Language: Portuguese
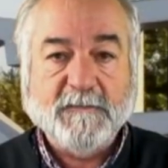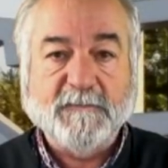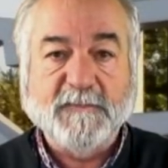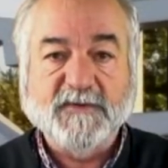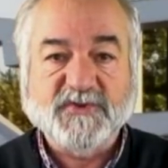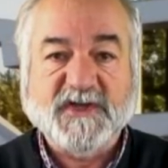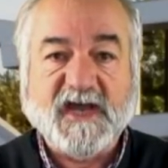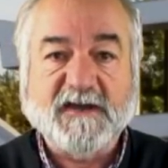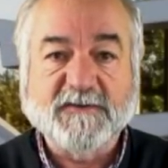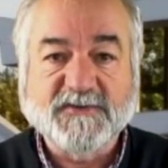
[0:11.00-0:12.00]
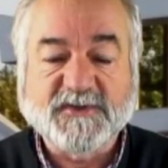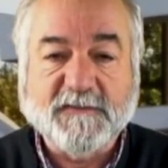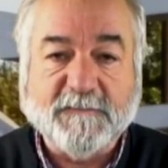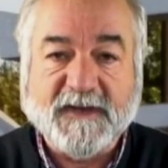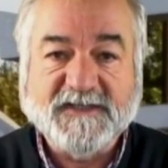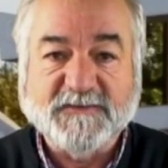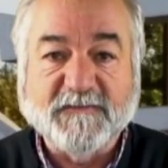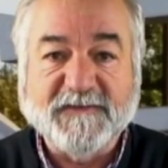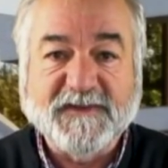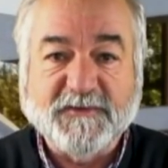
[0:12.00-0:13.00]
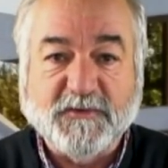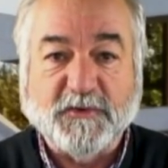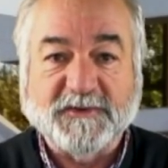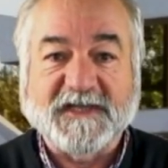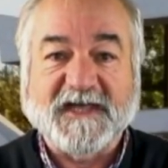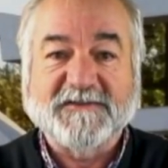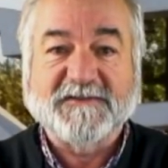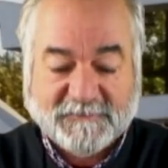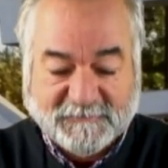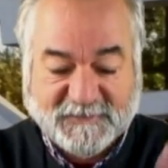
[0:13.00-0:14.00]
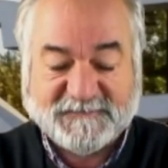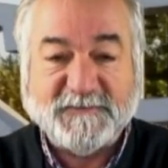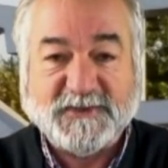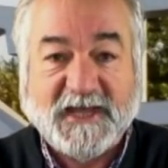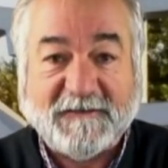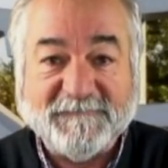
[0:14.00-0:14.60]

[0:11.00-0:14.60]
Meus caros, mais um vídeo cortado, mas vamos lá.